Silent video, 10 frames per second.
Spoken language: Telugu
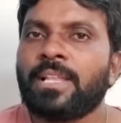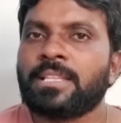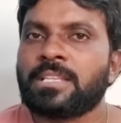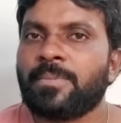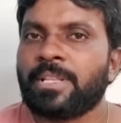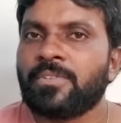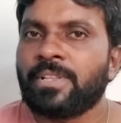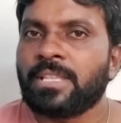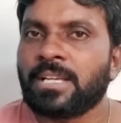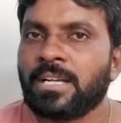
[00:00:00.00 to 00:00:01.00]
కూడా అంత
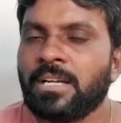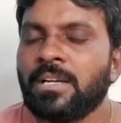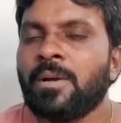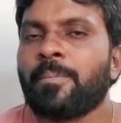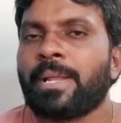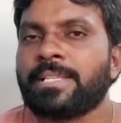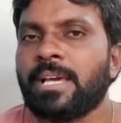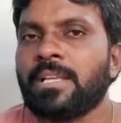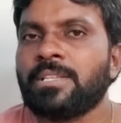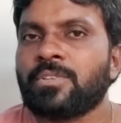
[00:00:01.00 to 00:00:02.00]
సమర్థవంతంగా
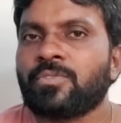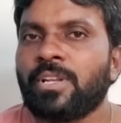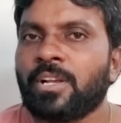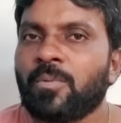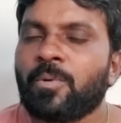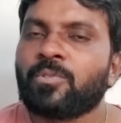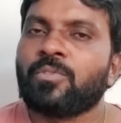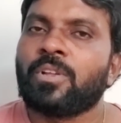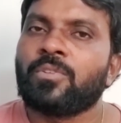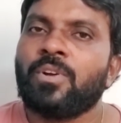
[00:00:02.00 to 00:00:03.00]
ప్రచారం
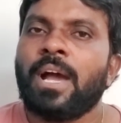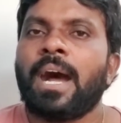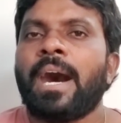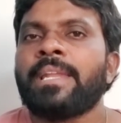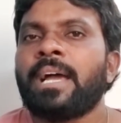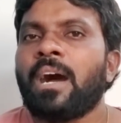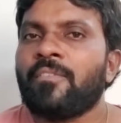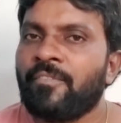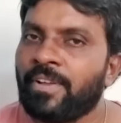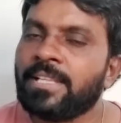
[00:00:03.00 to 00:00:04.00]
చేసుకోలేకపోతున్నారు అనే ఆ
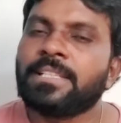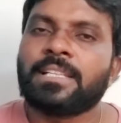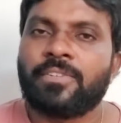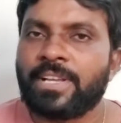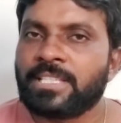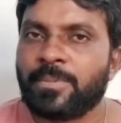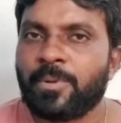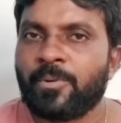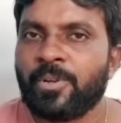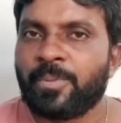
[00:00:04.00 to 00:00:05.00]
వెలితైతే
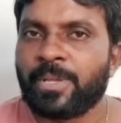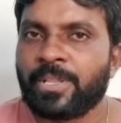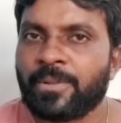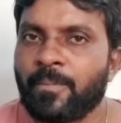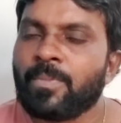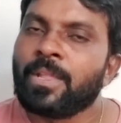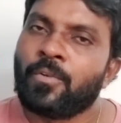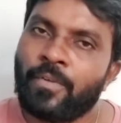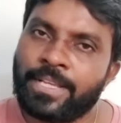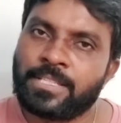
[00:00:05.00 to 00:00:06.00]
వైసీపీలో ఉండిపోయింది
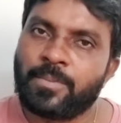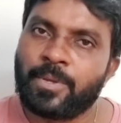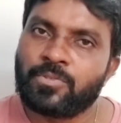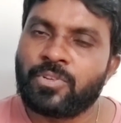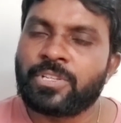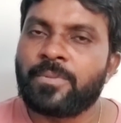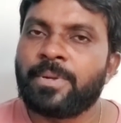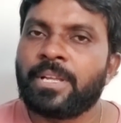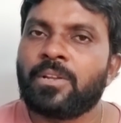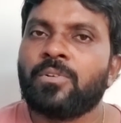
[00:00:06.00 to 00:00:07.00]
వైసీపీ సోషల్
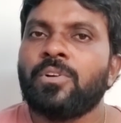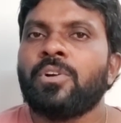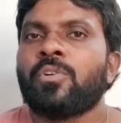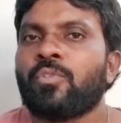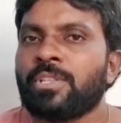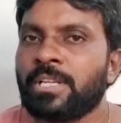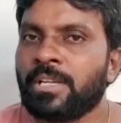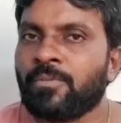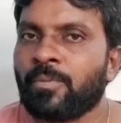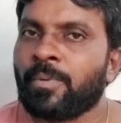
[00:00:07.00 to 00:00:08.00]
మీడియాలో కొందరి
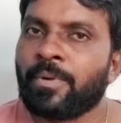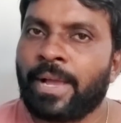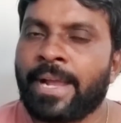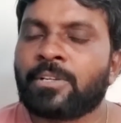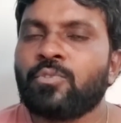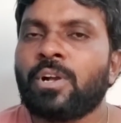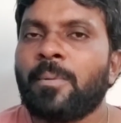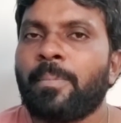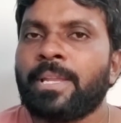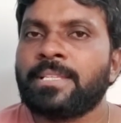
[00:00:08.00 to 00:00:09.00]
యాక్టివ్గా
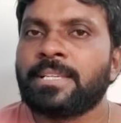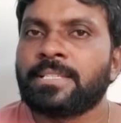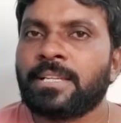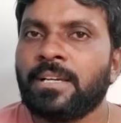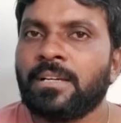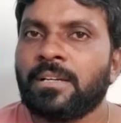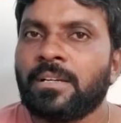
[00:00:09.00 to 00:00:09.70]
పనిచేసిన